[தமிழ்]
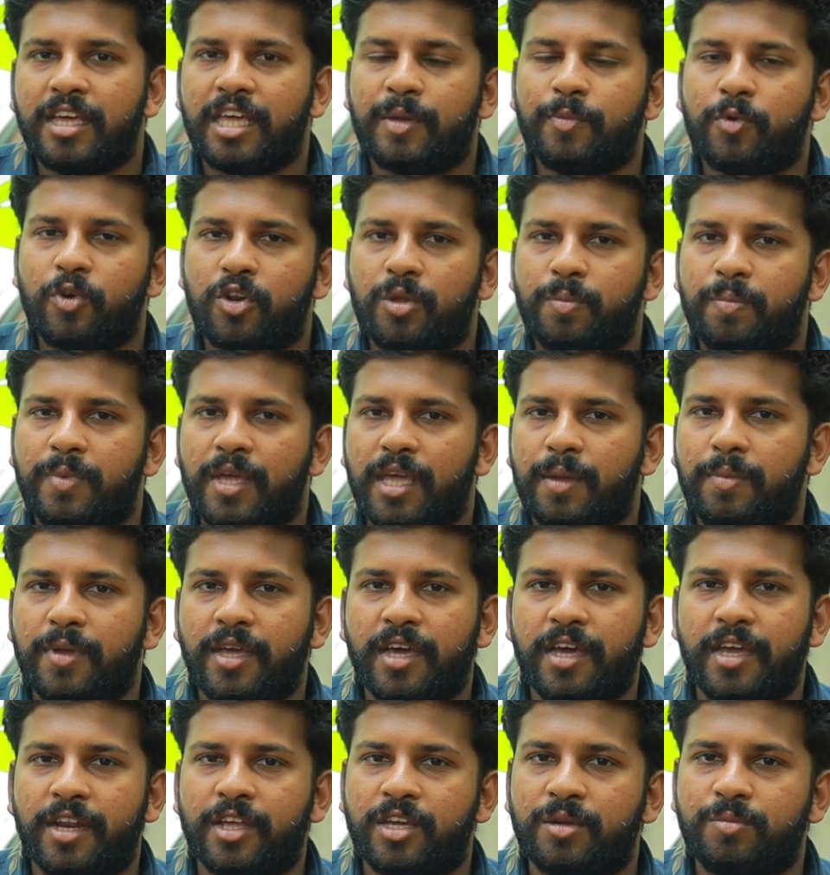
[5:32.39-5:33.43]
இப்போ ஒரு
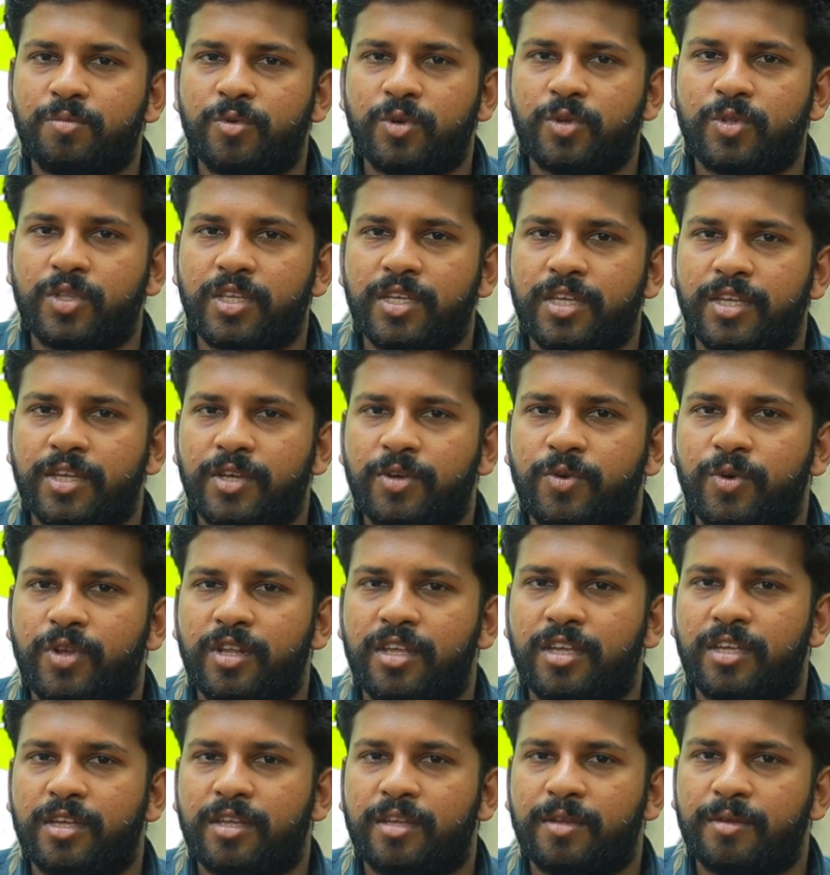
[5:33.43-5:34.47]
பேபியாக இருக்கும்போது ஒரு